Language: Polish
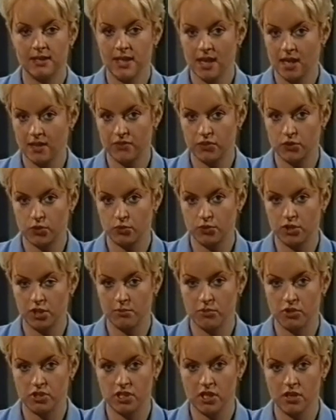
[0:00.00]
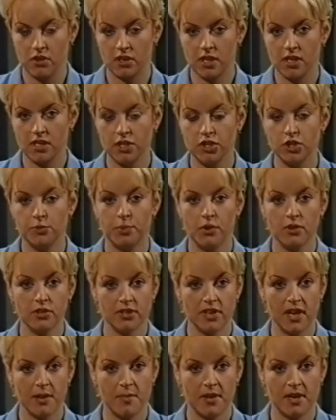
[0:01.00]
Tak w skrócie można określić
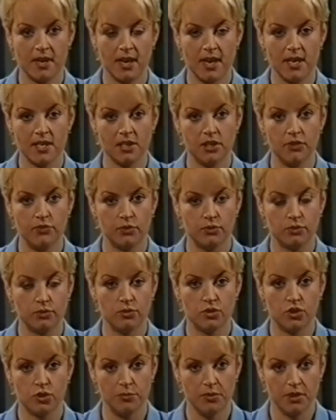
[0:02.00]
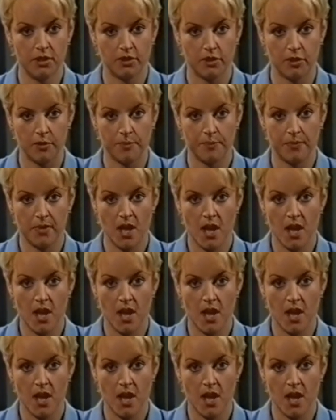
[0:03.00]
Polsko-Amerykański Fundusz Mikro.